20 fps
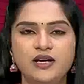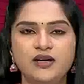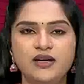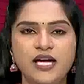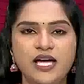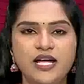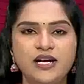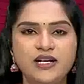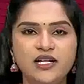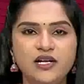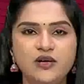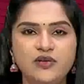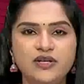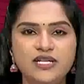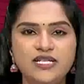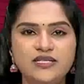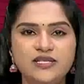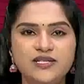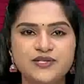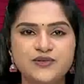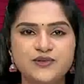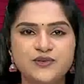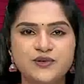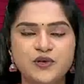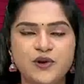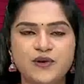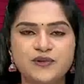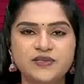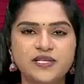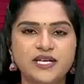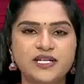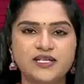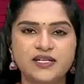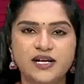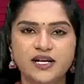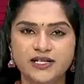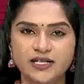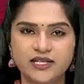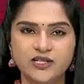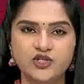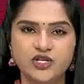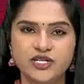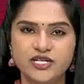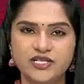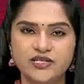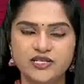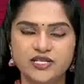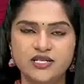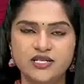కేరళలోని త్రిశూర్లో అరుదైన ఘటన జరిగింది